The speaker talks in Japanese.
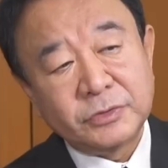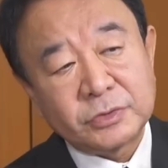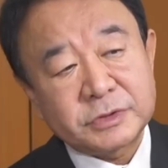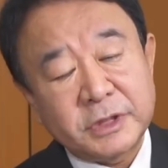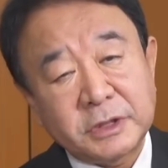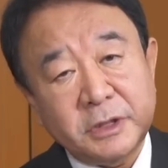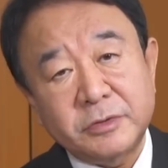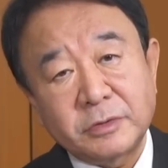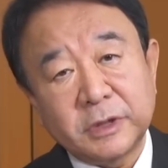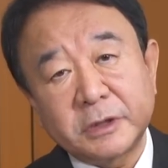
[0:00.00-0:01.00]
独裁
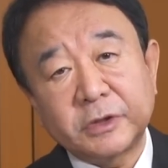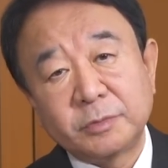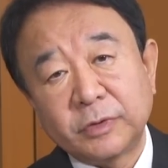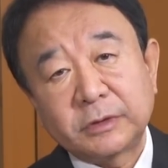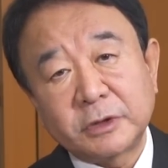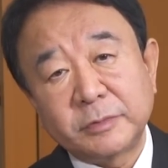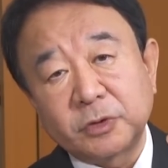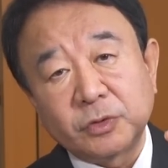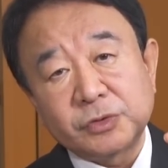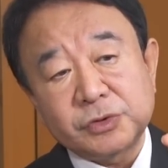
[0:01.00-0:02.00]
権力であっても例え
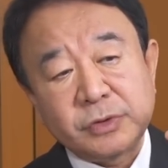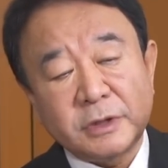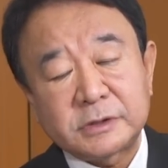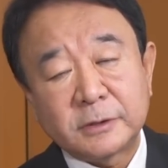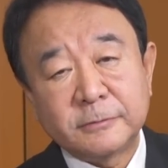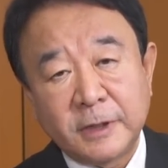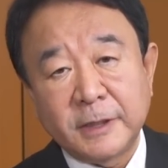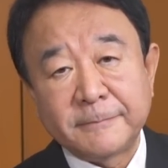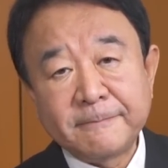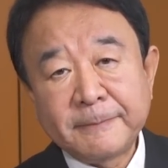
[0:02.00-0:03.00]
ば鄧小平さん
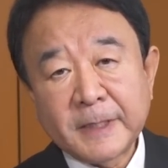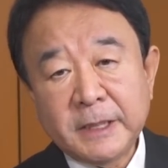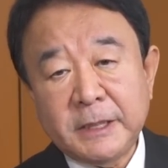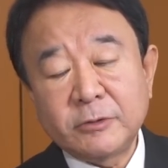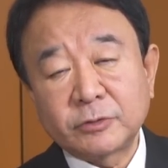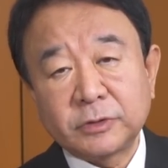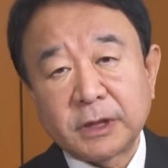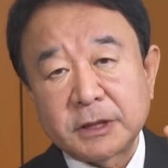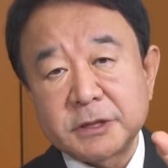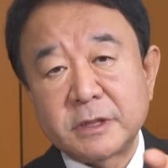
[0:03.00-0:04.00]
はいいこと
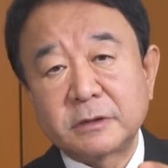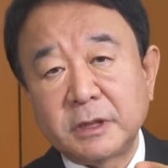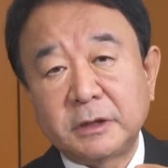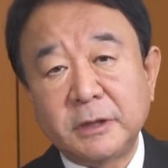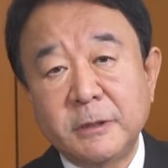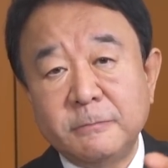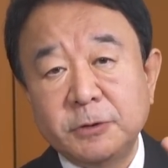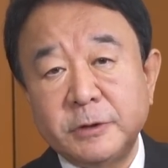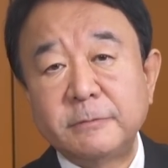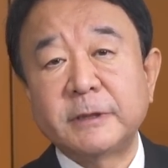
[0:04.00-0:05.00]
だけじゃなくて天安
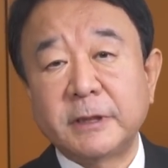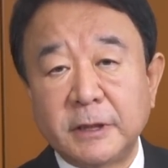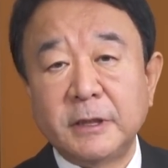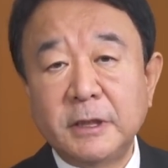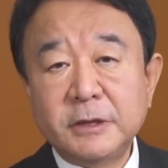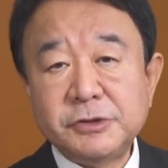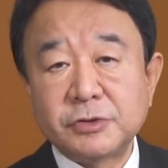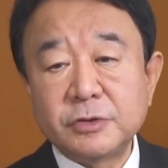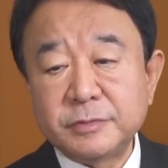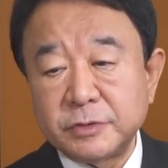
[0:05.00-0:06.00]
門広場で
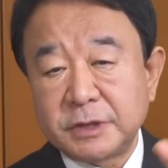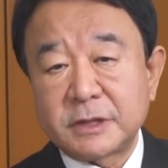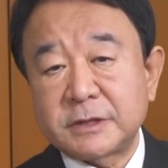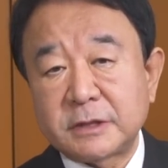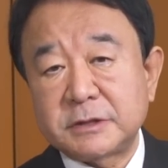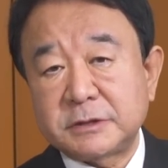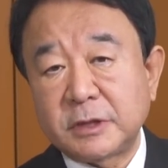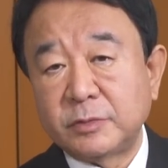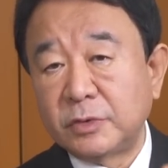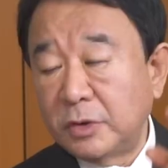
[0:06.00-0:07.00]
自国民を虐殺し
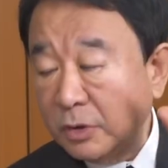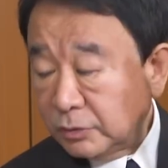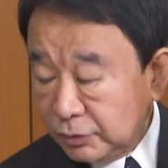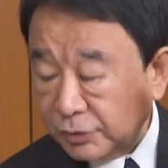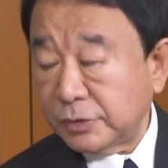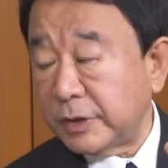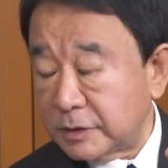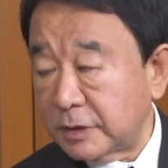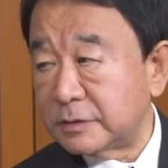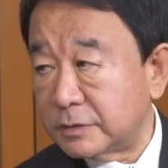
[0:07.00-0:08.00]
たのも鄧小
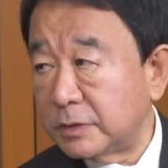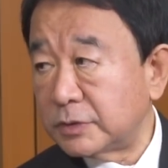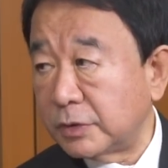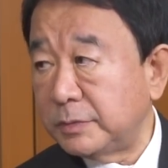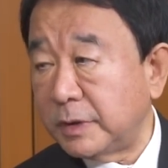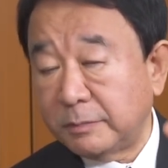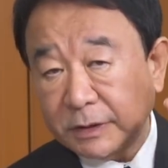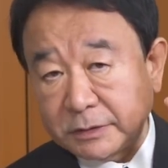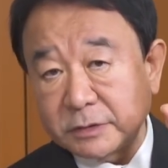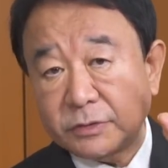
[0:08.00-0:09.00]
平さんですよその意味では
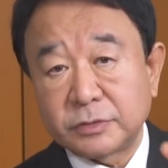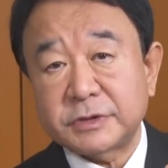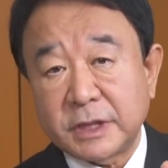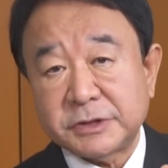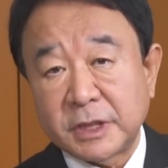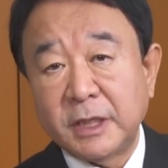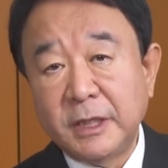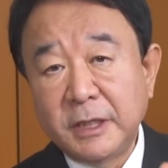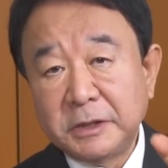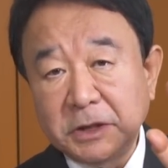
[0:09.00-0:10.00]
全く独裁者
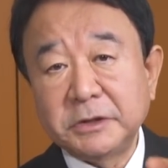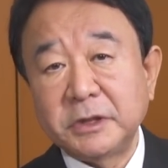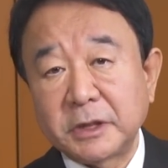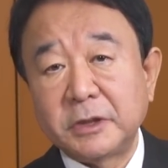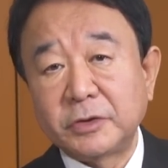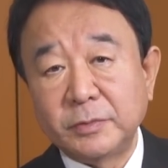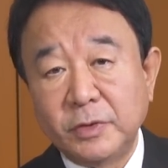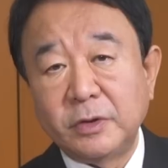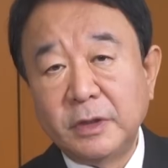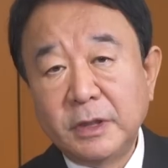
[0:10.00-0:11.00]
なんだけれど
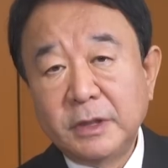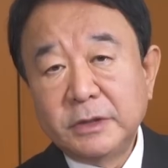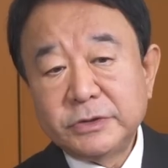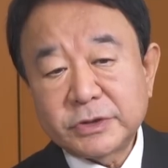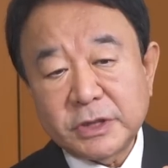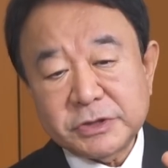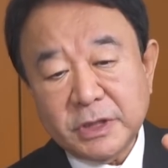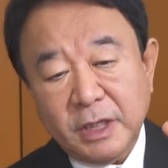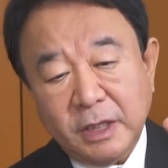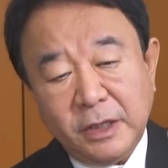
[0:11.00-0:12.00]
もしか
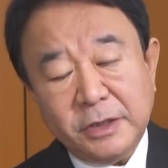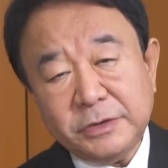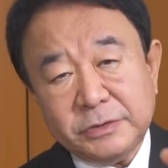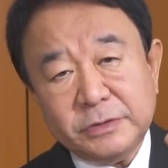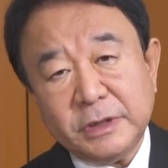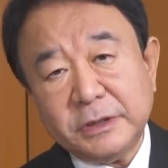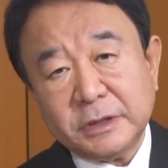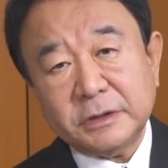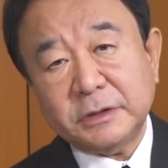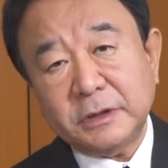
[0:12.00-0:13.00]
しああいうやり
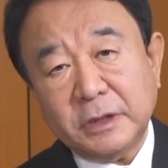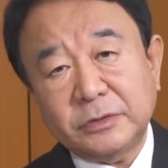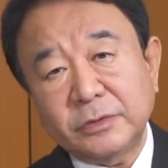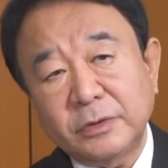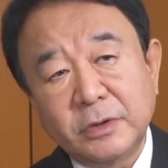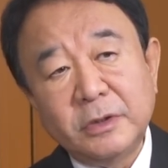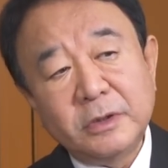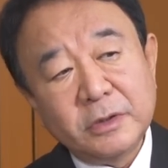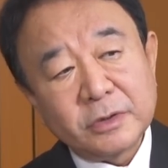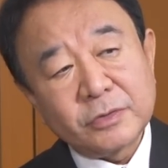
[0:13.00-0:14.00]
方だと
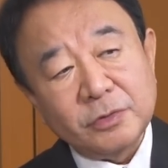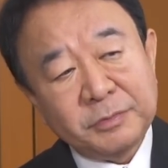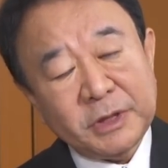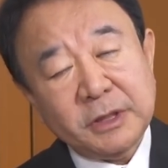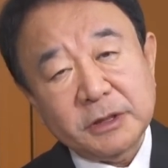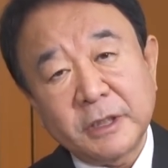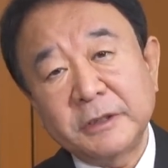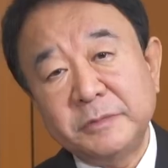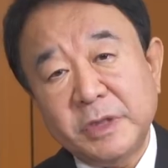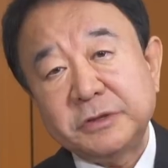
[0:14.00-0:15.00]
こう未来
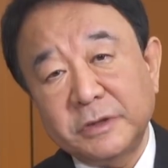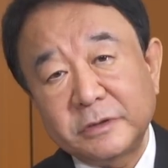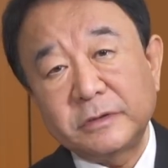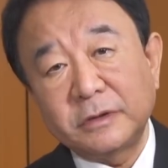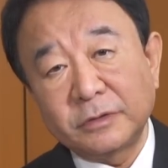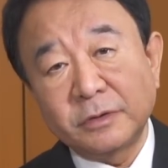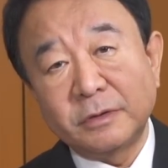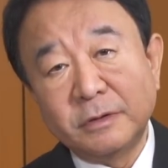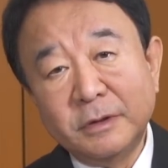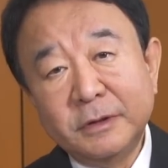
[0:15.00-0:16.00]
がイメージできるけ
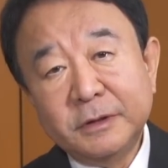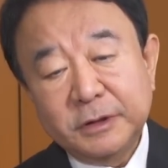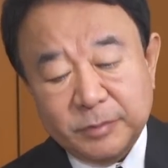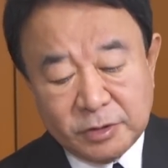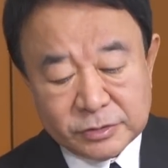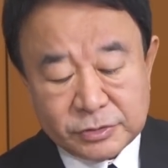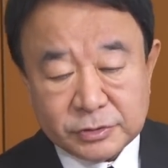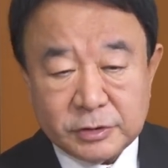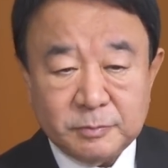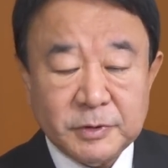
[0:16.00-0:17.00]
ど今の
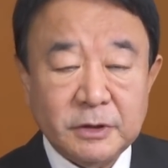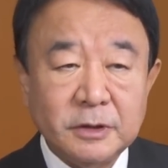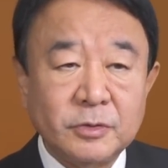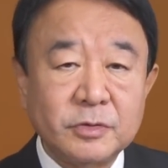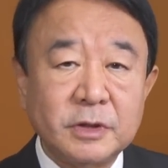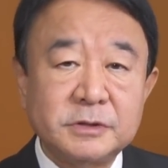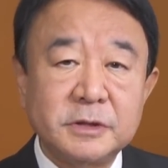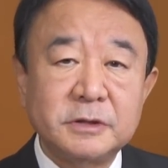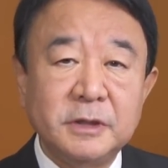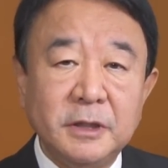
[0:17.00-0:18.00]
習近平国家主
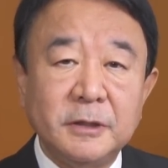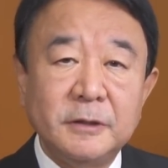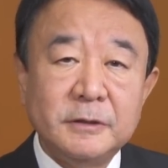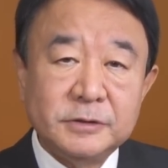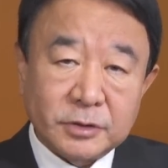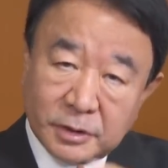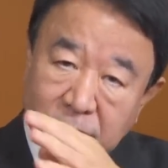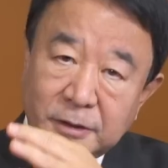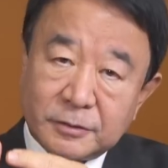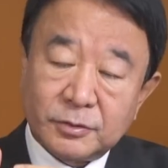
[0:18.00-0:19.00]
席やそれか
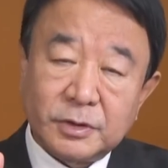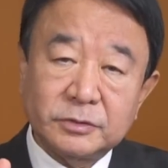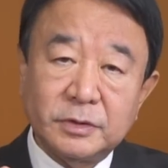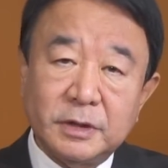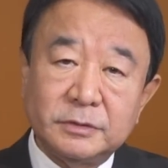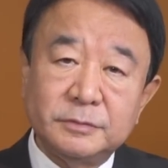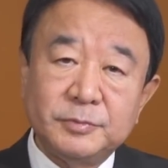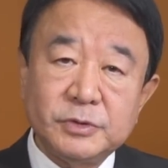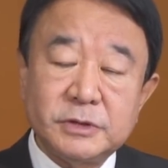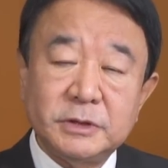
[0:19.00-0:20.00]
らこの後やる
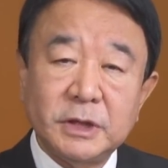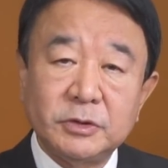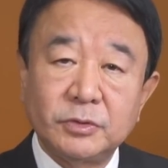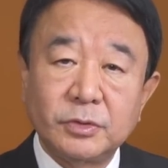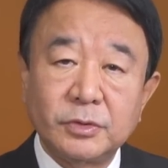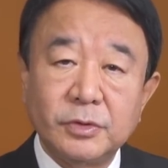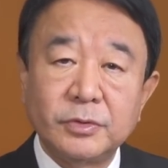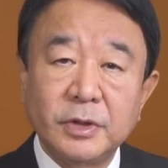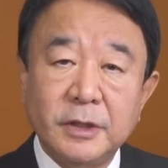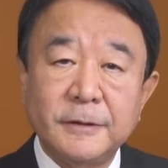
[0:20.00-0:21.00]
プーチン大統領の
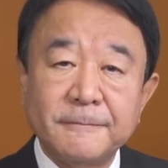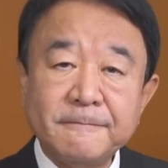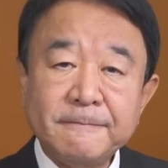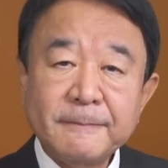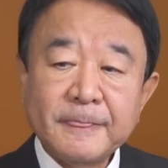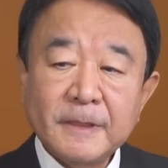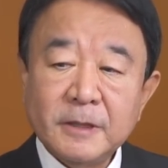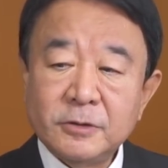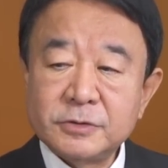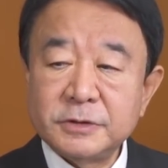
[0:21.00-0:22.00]
ような
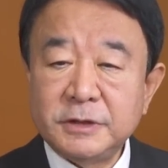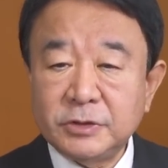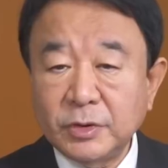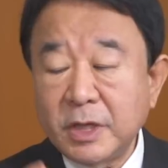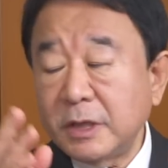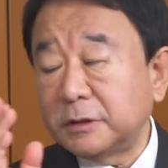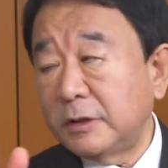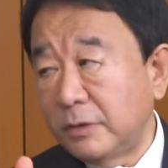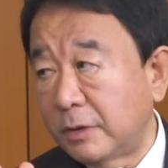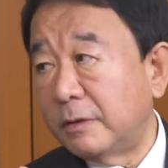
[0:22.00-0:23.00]
要するにヒトラー
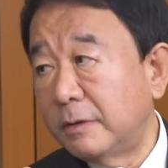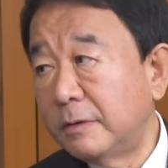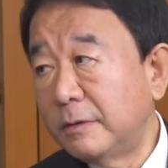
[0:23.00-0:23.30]
型の